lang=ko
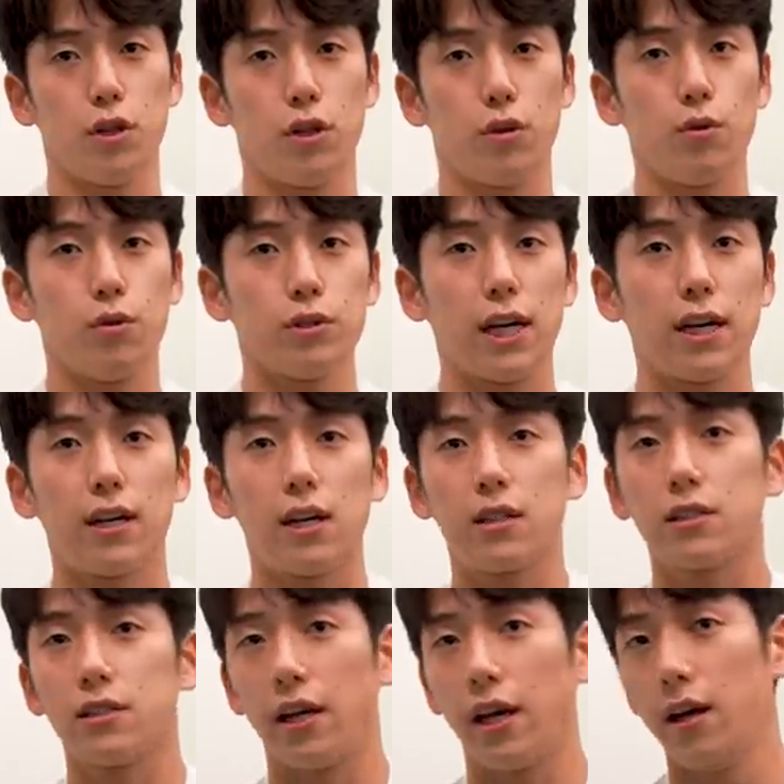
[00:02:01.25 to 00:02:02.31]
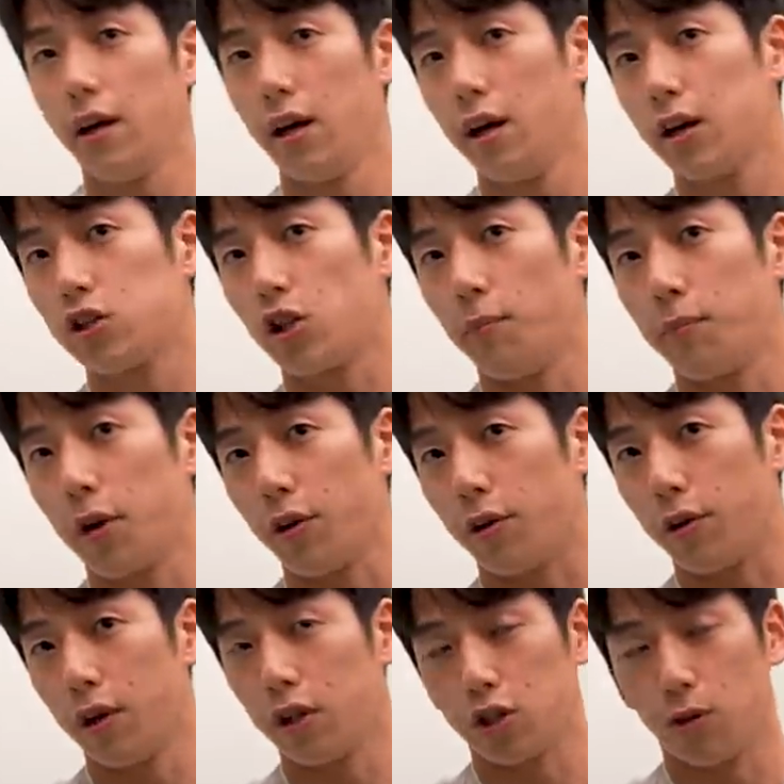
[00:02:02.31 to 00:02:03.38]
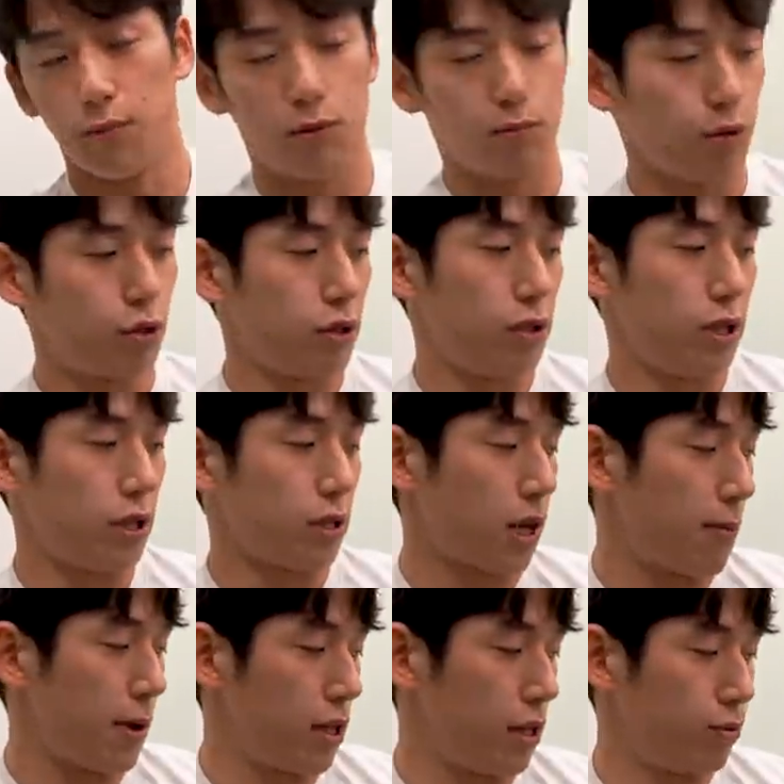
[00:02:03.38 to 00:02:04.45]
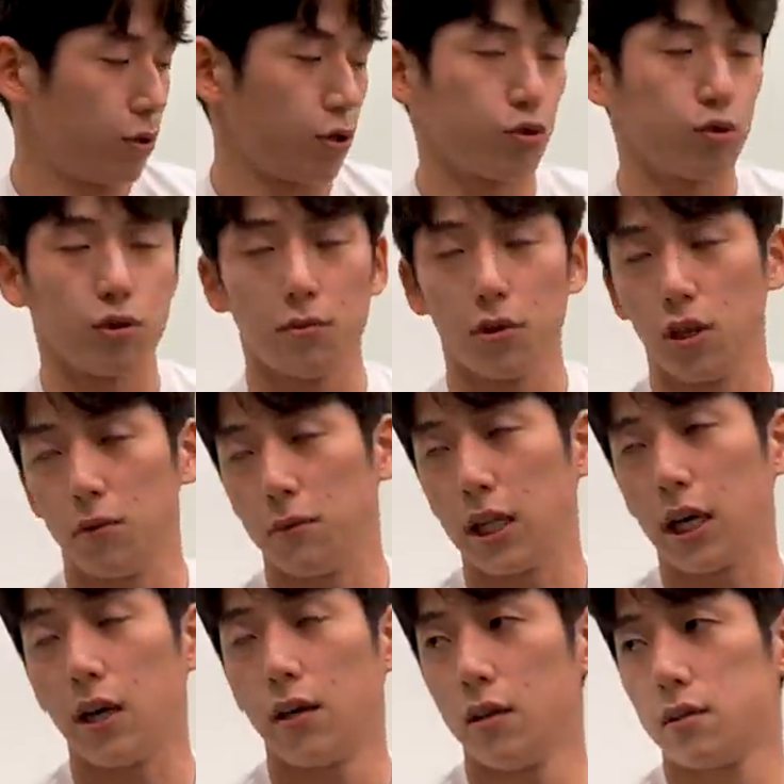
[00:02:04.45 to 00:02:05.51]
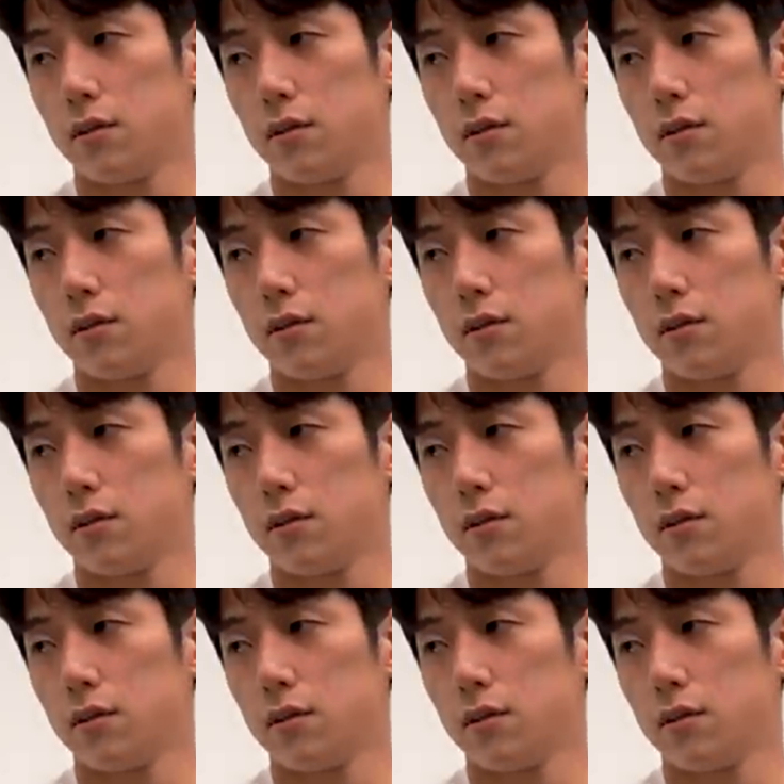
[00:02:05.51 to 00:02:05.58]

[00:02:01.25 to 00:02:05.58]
편이고 삼각근의 전면, 전면부를 이렇게 많이 풀어주는 편입니다